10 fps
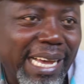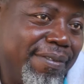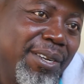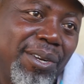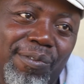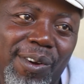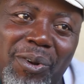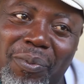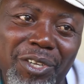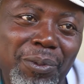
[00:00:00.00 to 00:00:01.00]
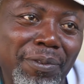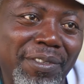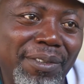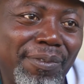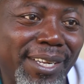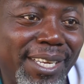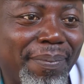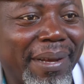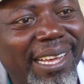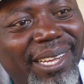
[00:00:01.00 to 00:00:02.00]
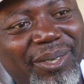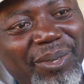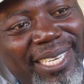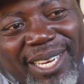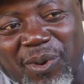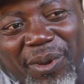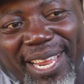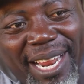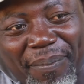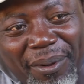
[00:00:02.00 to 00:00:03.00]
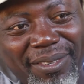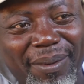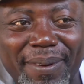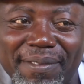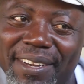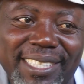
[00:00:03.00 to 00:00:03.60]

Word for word: avant de voir comment je peux venir voir tes parents. Tu sais, toquer la porte, c'est pas